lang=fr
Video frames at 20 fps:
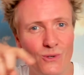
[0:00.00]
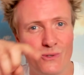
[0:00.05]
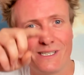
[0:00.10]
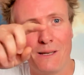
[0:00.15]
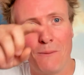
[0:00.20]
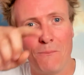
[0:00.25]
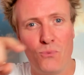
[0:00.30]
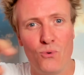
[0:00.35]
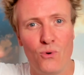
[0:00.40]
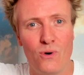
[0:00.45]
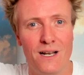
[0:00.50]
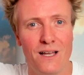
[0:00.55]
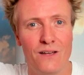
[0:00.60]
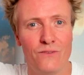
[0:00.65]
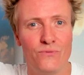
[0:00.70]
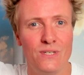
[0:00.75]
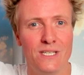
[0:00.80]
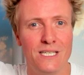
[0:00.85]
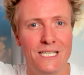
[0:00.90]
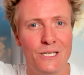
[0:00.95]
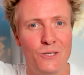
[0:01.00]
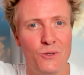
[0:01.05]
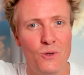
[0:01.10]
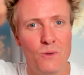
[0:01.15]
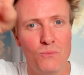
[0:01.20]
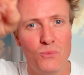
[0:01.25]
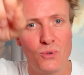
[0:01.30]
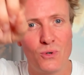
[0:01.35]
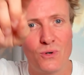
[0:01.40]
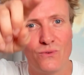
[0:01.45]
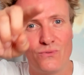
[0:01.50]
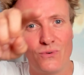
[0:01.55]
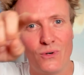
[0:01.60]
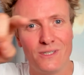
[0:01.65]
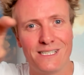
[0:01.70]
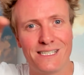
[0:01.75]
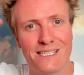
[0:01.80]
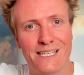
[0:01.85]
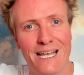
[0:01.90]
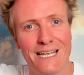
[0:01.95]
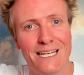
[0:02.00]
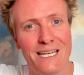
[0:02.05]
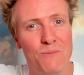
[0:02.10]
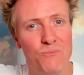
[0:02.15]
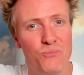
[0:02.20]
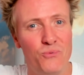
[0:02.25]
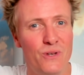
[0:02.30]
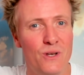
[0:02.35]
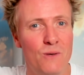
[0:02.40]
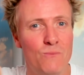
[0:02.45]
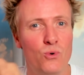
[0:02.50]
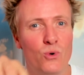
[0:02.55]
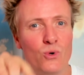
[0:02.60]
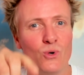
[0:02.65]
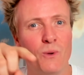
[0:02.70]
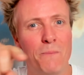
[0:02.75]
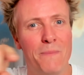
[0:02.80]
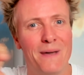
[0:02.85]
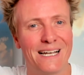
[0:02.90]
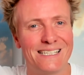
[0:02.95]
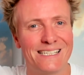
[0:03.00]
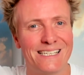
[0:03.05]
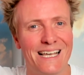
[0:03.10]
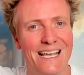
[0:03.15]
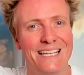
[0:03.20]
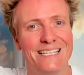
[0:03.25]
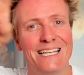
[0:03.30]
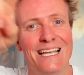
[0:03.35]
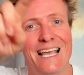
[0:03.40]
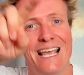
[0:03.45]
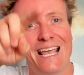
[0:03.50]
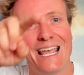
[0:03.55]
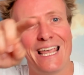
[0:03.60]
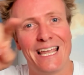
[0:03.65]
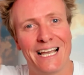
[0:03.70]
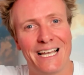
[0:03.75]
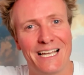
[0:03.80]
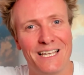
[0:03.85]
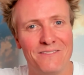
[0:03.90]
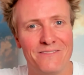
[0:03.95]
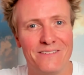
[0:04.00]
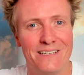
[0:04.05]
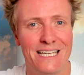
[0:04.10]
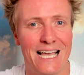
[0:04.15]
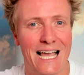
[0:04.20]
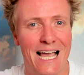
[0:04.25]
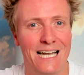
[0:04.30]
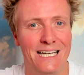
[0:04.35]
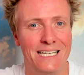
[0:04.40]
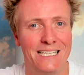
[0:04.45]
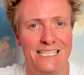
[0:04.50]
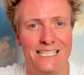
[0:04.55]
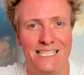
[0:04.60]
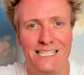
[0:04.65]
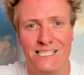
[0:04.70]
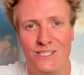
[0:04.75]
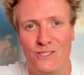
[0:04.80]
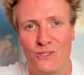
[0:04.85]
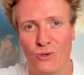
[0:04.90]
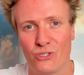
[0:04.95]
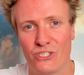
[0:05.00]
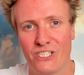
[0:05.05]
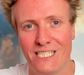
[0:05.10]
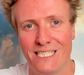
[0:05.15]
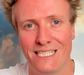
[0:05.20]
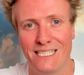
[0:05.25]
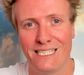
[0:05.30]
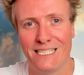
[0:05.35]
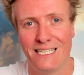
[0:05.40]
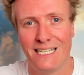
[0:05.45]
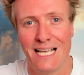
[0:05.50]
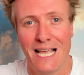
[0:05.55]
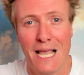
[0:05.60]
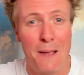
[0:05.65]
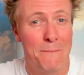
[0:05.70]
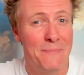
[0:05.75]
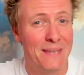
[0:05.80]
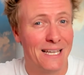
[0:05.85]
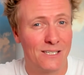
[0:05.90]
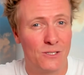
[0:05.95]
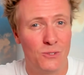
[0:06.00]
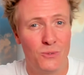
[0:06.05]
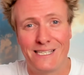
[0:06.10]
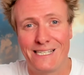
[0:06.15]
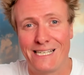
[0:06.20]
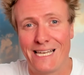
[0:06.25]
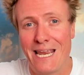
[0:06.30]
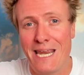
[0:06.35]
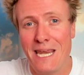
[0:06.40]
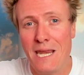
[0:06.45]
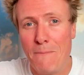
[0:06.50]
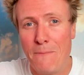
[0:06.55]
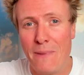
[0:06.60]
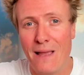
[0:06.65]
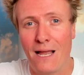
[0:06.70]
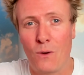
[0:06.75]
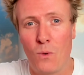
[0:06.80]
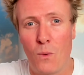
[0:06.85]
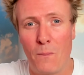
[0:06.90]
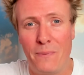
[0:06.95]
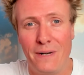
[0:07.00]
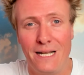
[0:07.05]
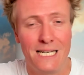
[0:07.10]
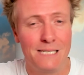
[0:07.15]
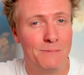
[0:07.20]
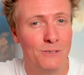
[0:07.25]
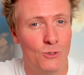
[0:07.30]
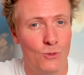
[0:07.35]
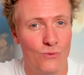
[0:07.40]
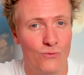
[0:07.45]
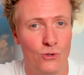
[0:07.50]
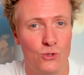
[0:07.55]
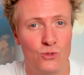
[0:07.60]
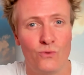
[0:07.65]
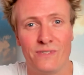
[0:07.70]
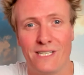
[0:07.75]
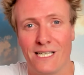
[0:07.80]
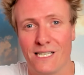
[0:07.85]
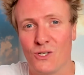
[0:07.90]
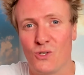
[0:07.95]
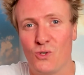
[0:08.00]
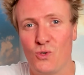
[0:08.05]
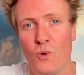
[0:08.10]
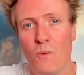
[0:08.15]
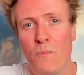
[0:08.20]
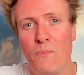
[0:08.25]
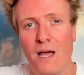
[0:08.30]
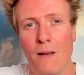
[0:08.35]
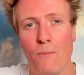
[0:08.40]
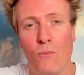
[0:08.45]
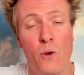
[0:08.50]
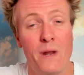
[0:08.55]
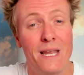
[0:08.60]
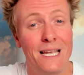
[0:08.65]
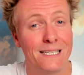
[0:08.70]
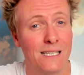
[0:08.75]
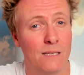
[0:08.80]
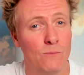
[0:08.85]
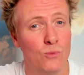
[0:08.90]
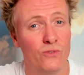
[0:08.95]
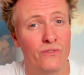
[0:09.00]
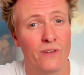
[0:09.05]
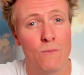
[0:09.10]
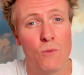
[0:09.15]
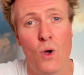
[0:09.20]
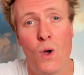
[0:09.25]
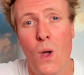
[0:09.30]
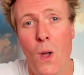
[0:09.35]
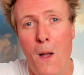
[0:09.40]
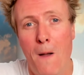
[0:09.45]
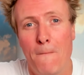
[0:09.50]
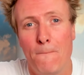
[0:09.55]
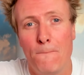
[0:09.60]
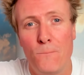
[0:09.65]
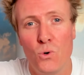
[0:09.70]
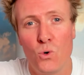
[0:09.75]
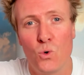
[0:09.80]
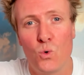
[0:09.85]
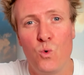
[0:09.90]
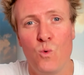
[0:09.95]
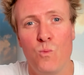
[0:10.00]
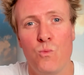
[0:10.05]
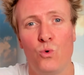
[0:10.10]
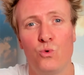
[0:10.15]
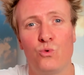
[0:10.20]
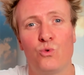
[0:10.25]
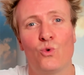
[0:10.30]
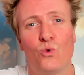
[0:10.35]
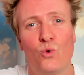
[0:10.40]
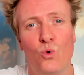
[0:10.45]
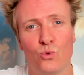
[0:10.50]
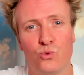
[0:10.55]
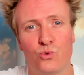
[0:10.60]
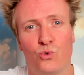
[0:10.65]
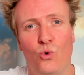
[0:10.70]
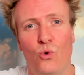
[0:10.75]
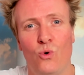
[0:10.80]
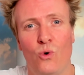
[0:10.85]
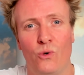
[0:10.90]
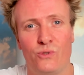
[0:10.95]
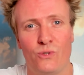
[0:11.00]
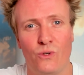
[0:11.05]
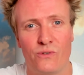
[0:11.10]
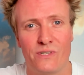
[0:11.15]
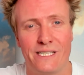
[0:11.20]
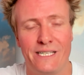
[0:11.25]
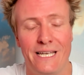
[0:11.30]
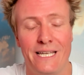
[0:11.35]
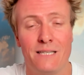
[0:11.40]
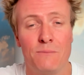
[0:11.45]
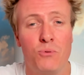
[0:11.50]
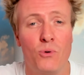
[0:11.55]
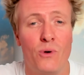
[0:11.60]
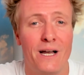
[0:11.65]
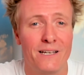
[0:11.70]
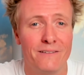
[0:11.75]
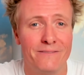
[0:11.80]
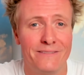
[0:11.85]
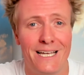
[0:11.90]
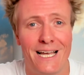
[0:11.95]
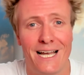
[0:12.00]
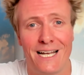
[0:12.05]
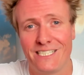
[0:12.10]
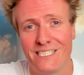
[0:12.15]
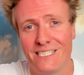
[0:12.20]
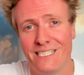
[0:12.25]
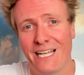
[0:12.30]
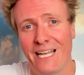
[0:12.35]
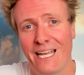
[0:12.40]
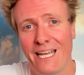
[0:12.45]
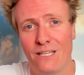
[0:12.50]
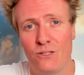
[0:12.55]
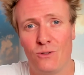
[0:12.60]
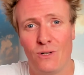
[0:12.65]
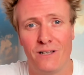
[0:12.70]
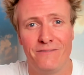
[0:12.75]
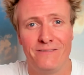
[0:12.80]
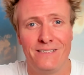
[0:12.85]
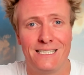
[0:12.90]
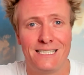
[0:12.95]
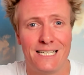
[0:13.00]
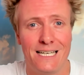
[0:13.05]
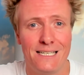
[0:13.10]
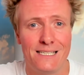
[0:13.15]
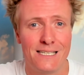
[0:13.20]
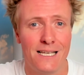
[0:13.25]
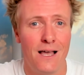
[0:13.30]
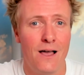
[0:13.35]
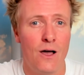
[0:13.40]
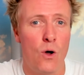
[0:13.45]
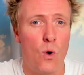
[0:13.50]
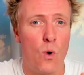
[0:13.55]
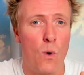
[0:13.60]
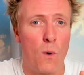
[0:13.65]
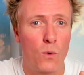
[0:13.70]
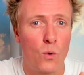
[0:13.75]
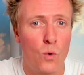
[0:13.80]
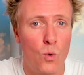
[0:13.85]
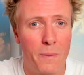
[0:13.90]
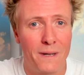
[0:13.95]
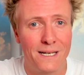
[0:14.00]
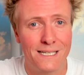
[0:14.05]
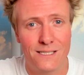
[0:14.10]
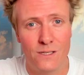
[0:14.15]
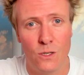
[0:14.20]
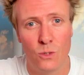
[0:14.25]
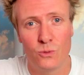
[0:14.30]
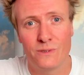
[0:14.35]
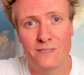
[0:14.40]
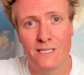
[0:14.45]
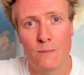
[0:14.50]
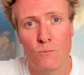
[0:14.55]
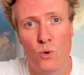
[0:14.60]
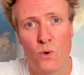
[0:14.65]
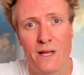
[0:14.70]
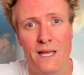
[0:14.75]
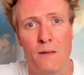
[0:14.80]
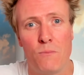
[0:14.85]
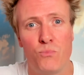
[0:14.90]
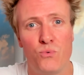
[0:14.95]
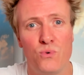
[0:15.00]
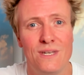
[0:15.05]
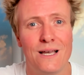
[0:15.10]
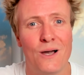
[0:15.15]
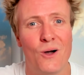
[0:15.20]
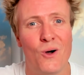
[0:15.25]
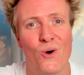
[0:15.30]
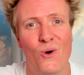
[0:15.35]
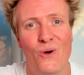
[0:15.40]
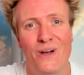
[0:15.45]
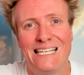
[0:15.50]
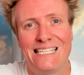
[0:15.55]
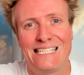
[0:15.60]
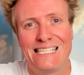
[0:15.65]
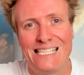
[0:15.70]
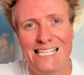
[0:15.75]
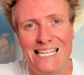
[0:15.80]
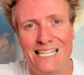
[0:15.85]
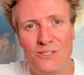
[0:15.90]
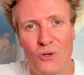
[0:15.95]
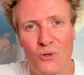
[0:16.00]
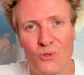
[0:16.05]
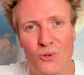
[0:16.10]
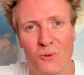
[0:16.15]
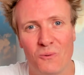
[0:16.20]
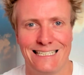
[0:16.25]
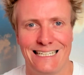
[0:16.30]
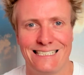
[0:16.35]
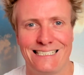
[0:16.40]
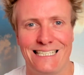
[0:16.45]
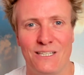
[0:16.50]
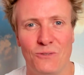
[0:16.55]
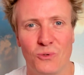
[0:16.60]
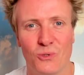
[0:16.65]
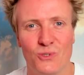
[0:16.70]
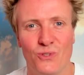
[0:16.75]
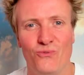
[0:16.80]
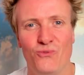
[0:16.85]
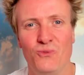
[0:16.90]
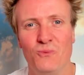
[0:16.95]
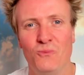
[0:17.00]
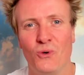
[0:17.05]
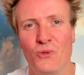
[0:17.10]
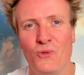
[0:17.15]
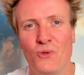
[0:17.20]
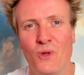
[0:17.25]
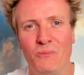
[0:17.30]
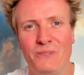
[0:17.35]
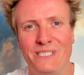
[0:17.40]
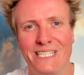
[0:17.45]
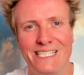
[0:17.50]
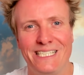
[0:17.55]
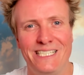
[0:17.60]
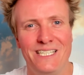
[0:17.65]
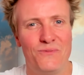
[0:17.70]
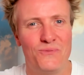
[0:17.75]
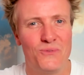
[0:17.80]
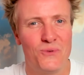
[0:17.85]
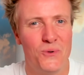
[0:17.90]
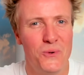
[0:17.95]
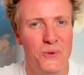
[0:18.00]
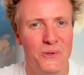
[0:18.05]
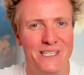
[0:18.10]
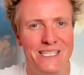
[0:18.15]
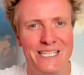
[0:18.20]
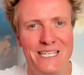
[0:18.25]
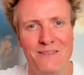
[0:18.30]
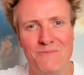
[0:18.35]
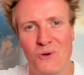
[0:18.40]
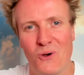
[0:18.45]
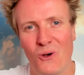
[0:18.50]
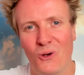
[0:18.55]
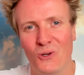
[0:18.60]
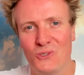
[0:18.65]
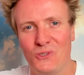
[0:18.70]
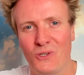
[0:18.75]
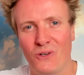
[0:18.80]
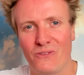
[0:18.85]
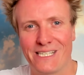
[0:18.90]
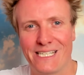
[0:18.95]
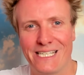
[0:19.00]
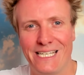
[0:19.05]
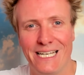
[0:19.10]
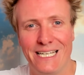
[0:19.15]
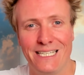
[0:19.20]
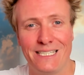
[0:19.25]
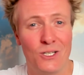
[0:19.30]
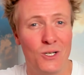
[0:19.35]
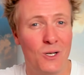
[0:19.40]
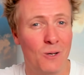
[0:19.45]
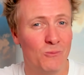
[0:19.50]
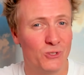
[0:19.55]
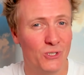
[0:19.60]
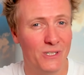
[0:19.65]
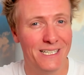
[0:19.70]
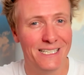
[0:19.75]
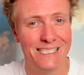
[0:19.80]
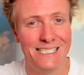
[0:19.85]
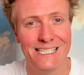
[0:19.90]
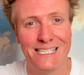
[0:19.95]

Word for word: ces boucles infinies, une boucle frontside et puis une boucle backside, et arriver à les enchaîner. Bien sûr c'est hyper complexe, mais de nouveau je trouve ça super beau, car ça demande vraiment beaucoup beaucoup de contrôle en surskate pour arriver à générer de la vitesse en compressant notamment et puis en s'étendant. C'est donc devenu mon objectif ultime en skate Comme je l'ai dit,